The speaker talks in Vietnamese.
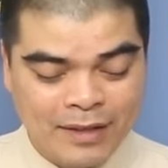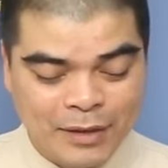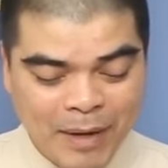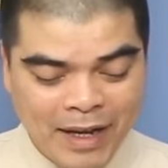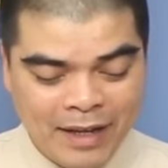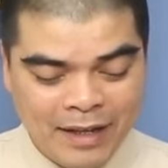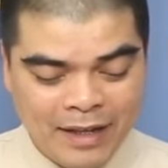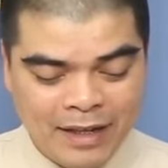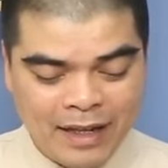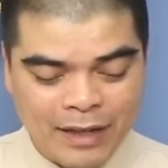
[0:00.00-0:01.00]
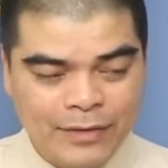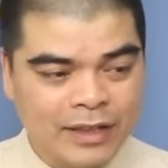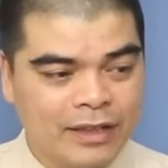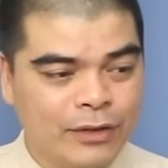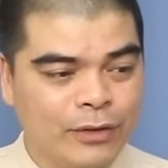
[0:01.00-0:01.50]
Thứ ba là cái
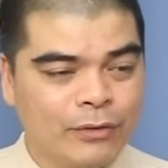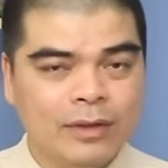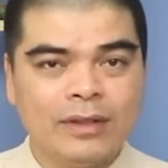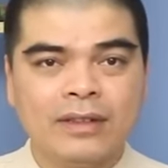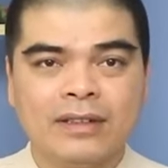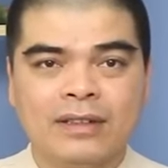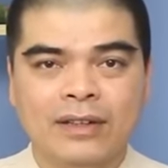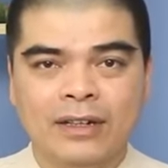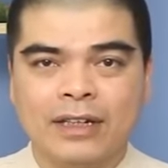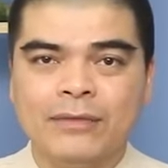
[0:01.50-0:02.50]
việc thờ cúng. Đó,